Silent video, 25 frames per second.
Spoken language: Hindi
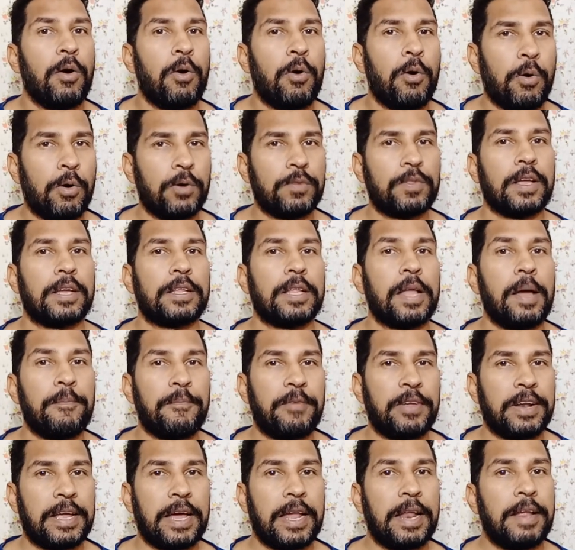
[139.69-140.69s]
हो सकता
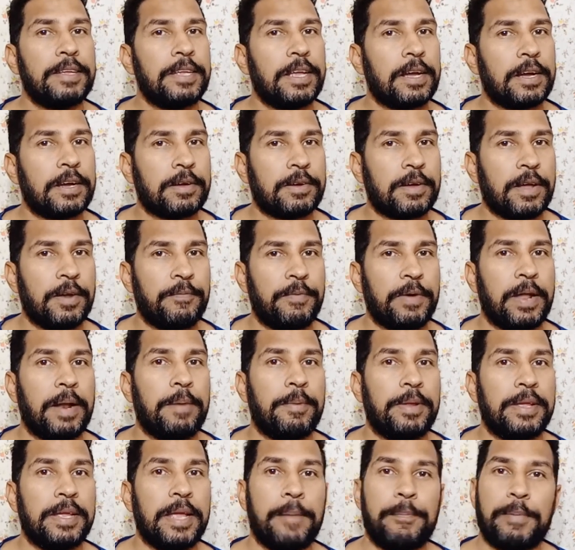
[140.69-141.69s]
हम फिर कह रहे हैं ये
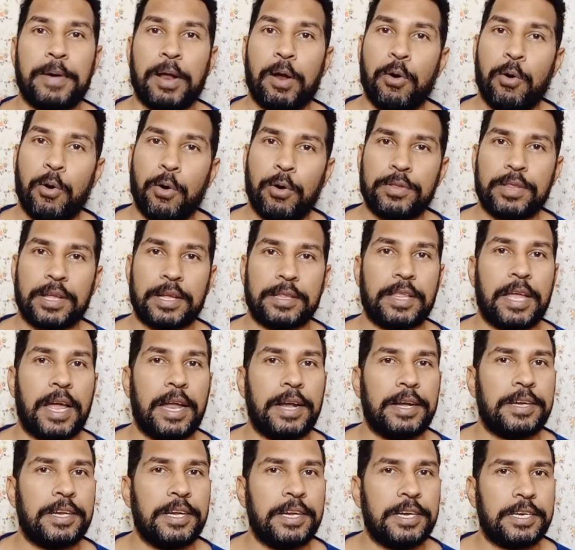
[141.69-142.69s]
कंफर्म नहीं है पर हो सकता
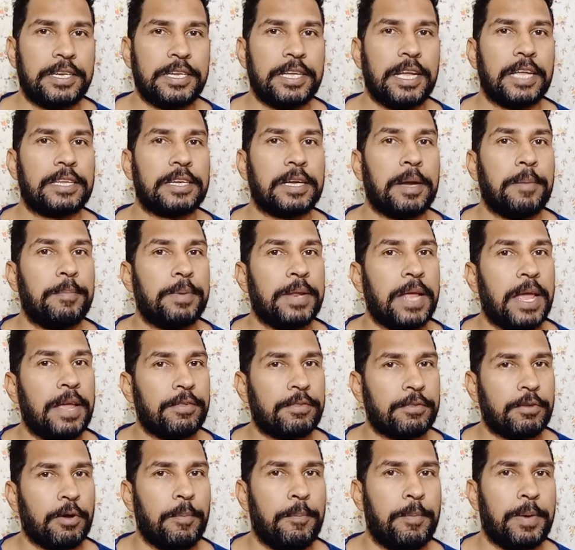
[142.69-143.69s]
है डीटीएच कंपनियां
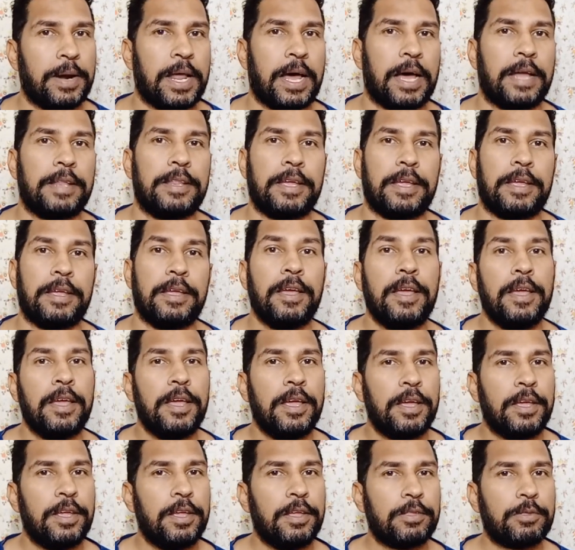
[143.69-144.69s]
इसको बढ़ा दें
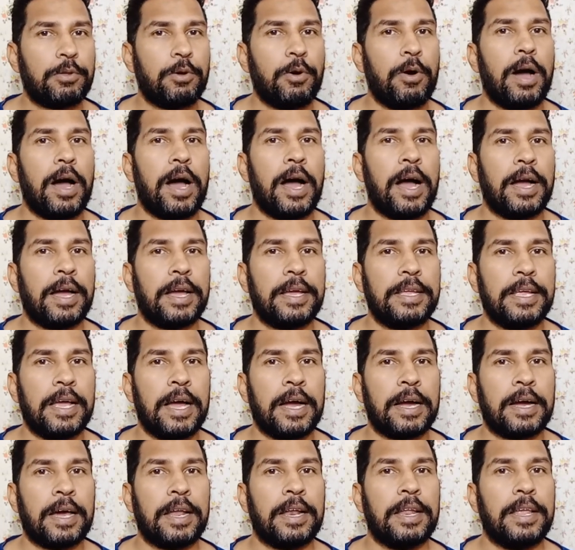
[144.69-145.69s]
इसको आगे
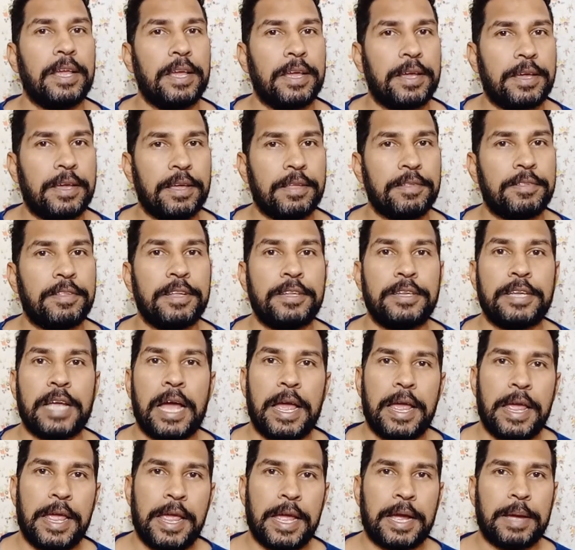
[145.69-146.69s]
जाकर 21 दिन
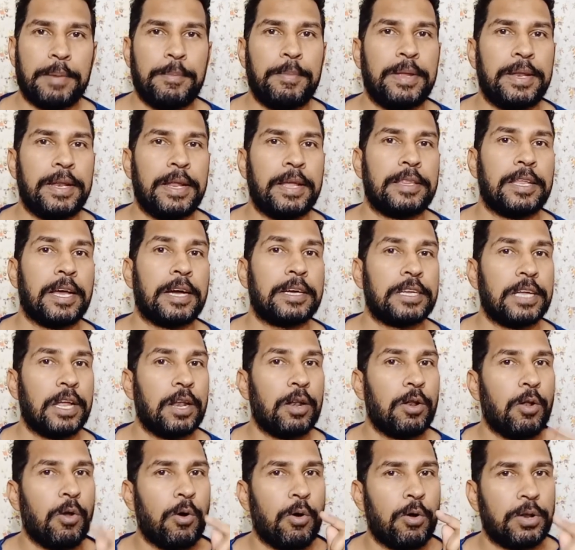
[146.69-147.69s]
या एक महीने तक
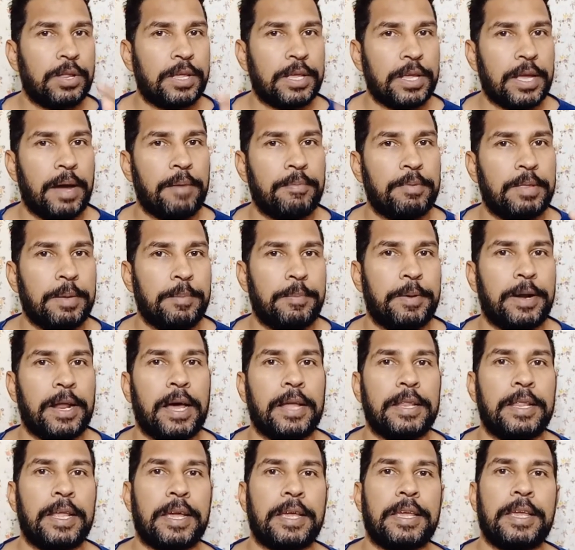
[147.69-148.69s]
ये लोन की अवधि
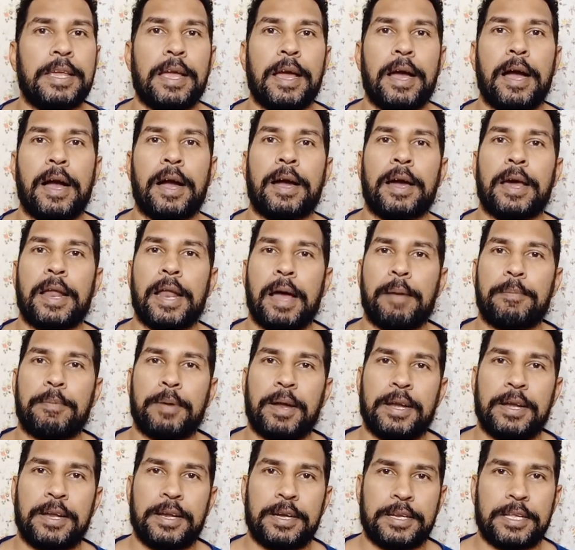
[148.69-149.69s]
बढ़ा दें कि अगर
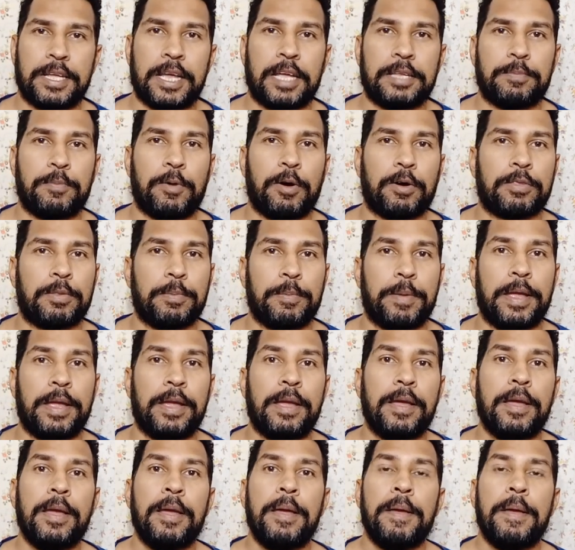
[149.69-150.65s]
आपके डीटीएच बॉक्स में